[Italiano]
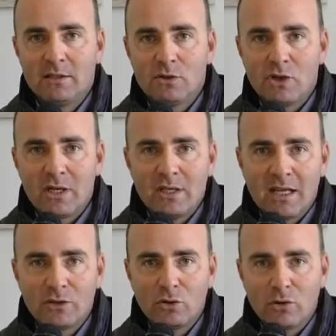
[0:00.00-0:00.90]
cioè,
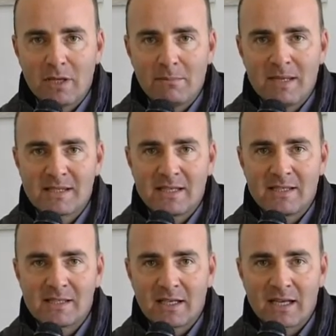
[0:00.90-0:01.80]
l'atto è
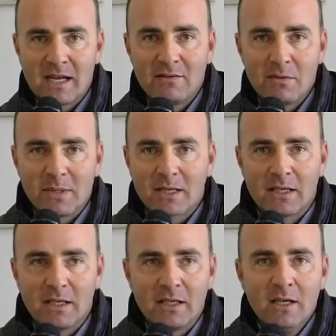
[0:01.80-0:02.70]
abbastanza grave
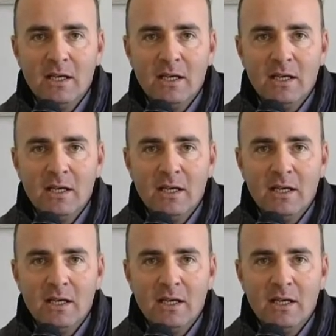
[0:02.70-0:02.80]
perché